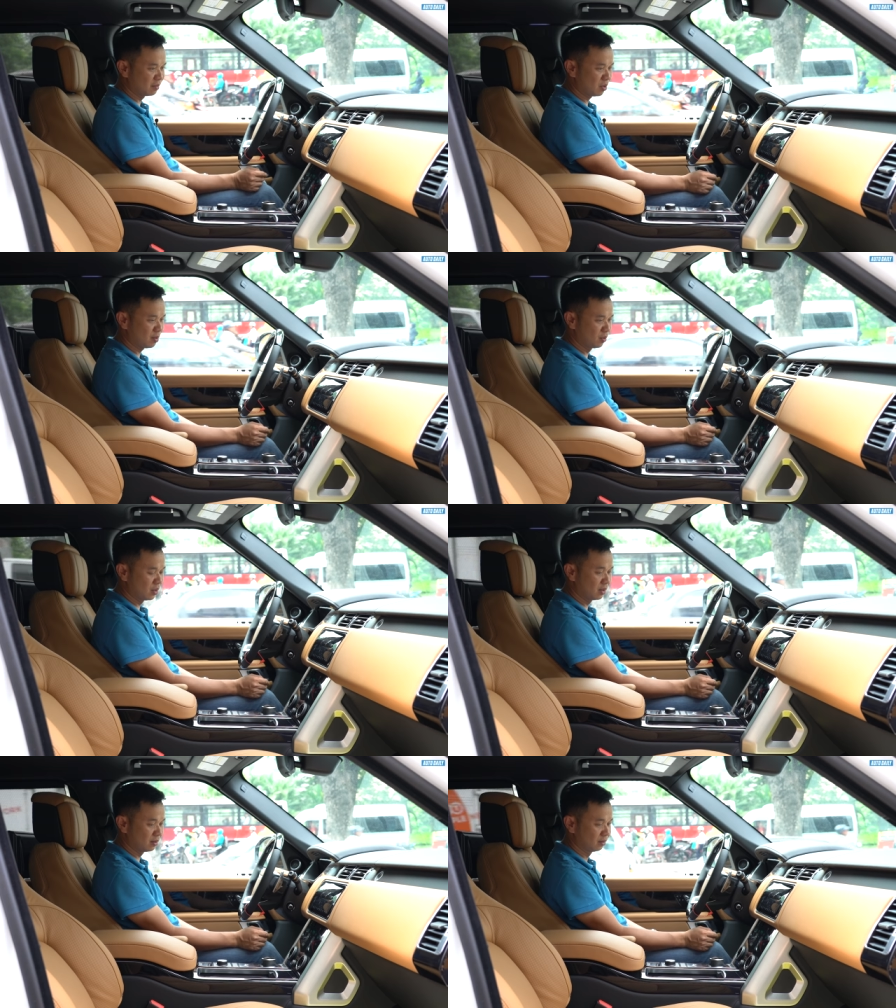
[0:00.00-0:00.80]
đấm bóp
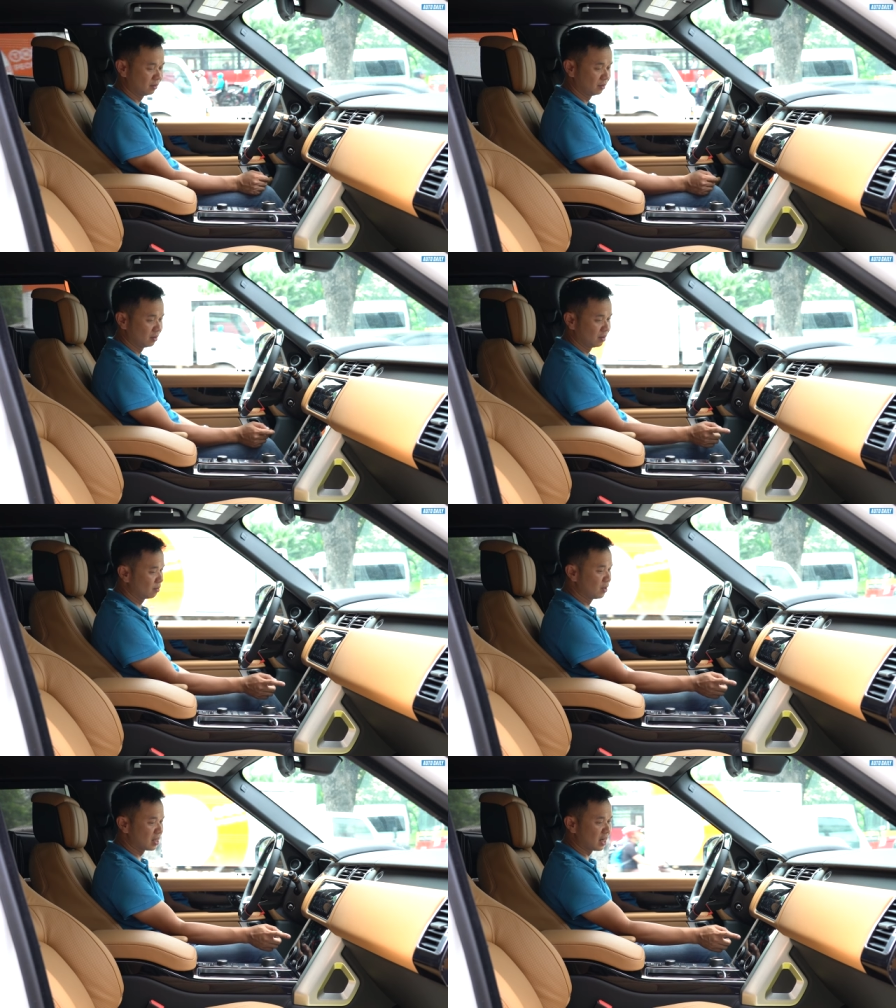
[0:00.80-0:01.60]
luôn
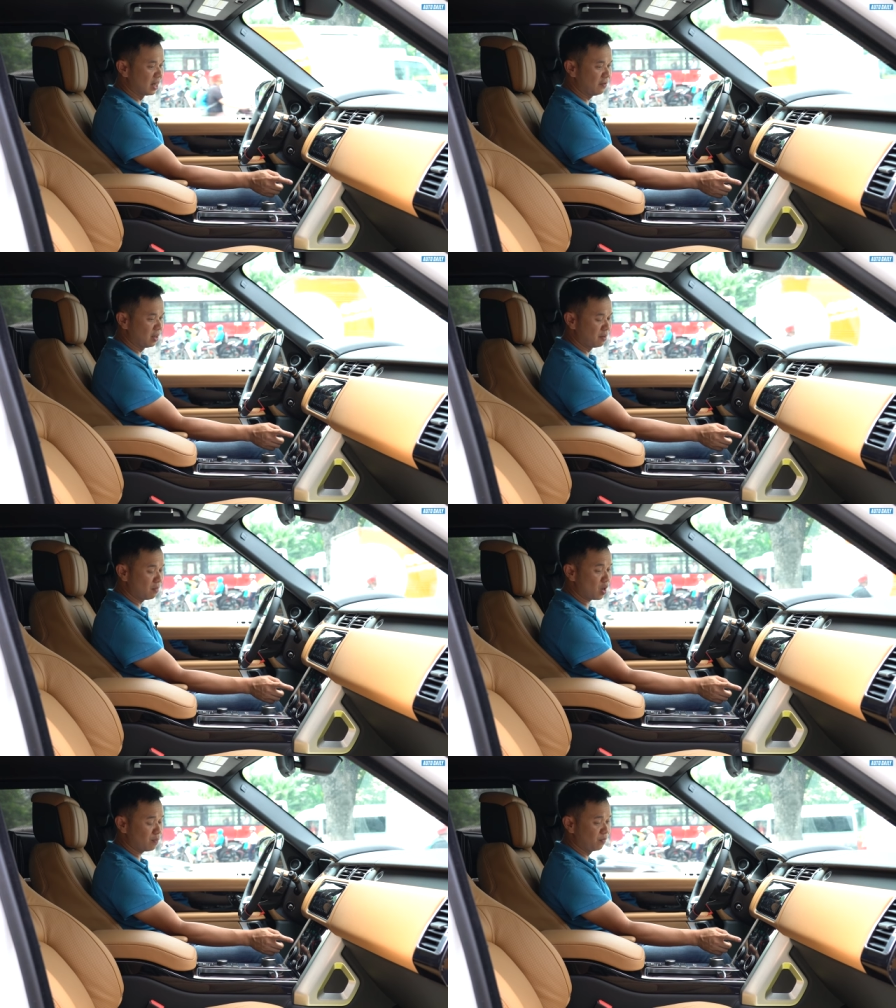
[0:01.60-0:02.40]
vừa sấy vừa đấm
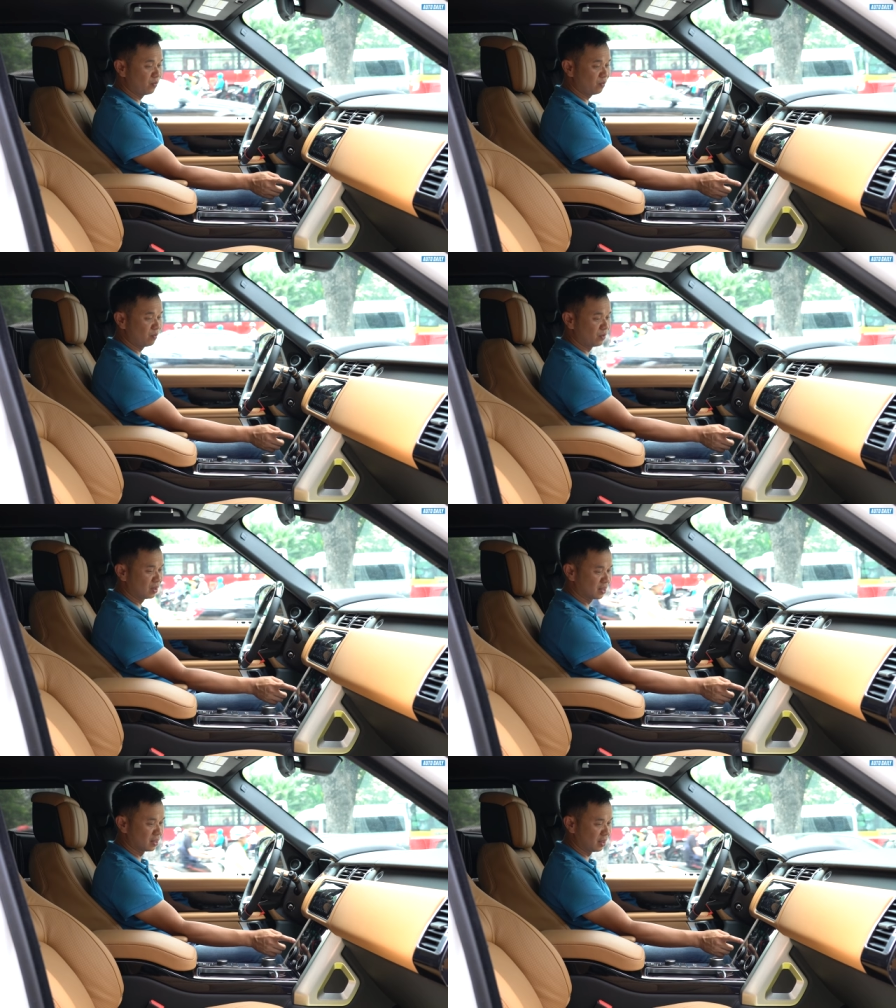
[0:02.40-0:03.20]
bóp
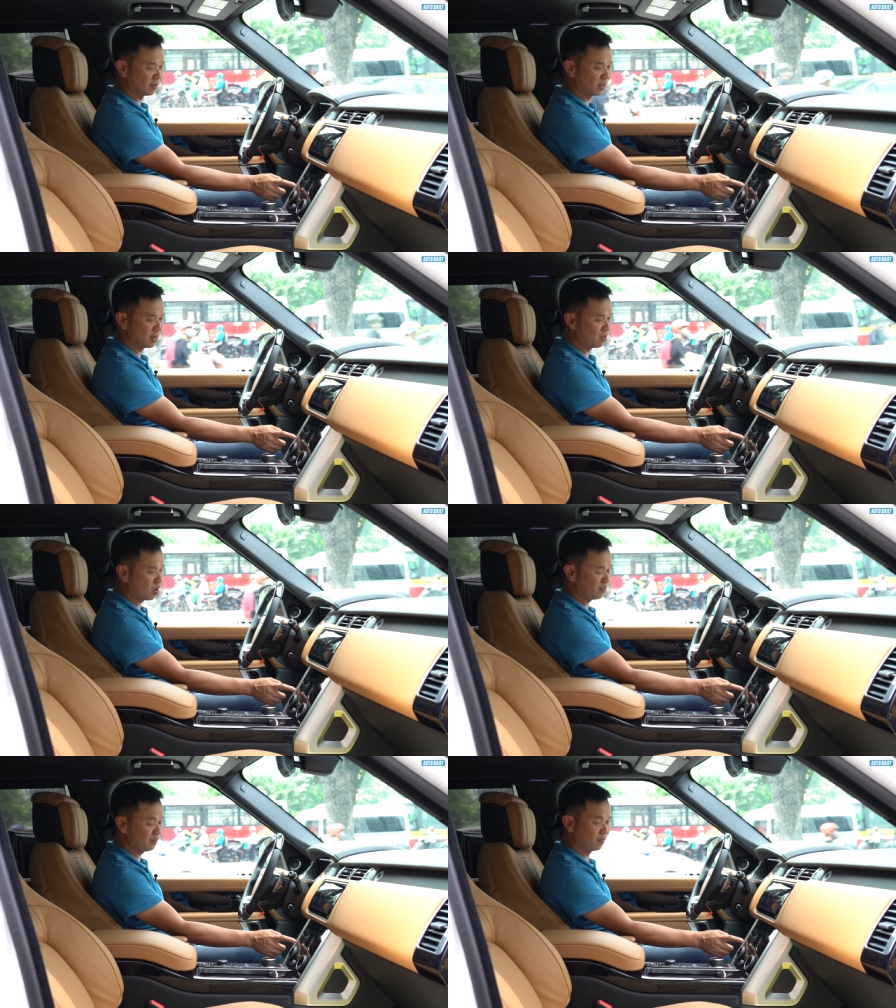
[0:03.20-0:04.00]
vừa sưởi vừa đấm
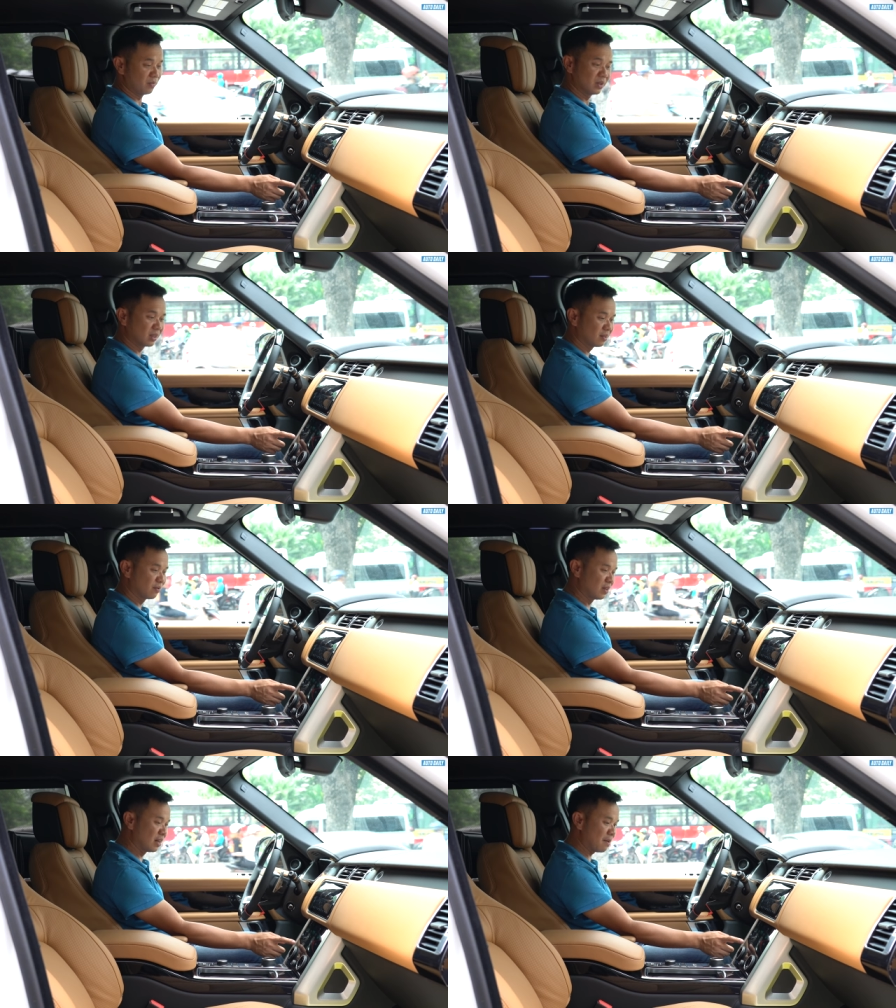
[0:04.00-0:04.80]
bóp
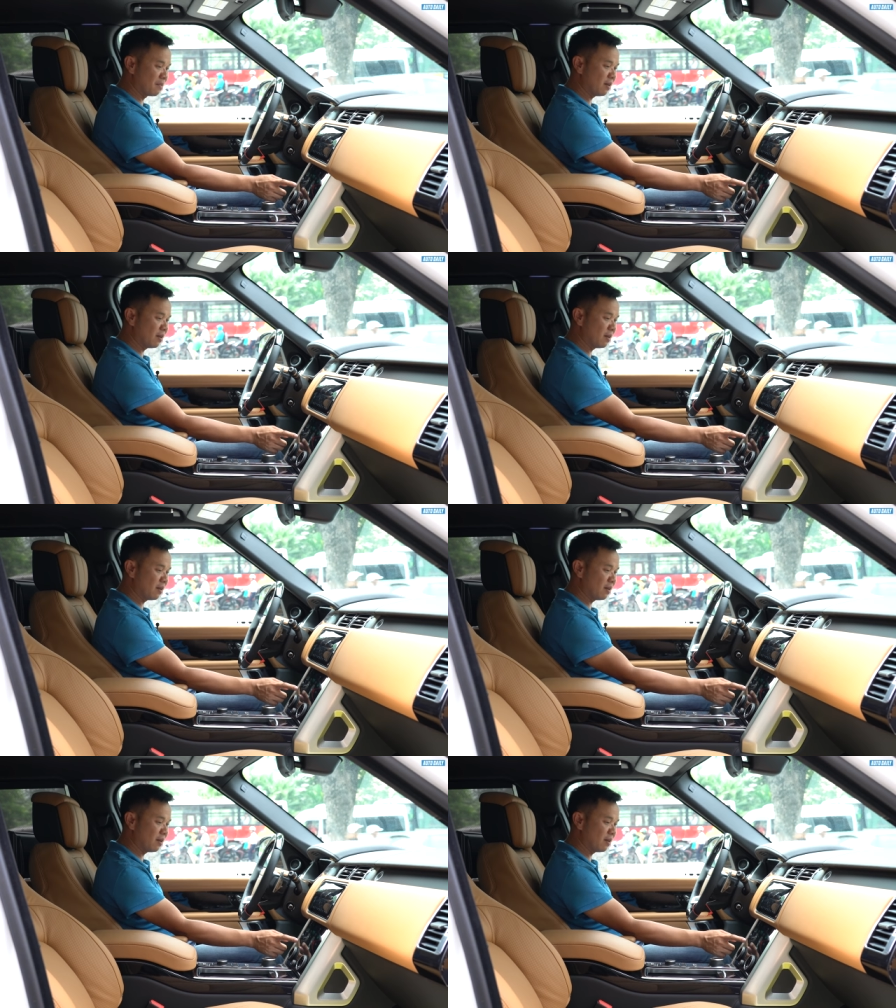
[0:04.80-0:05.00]
vừa làm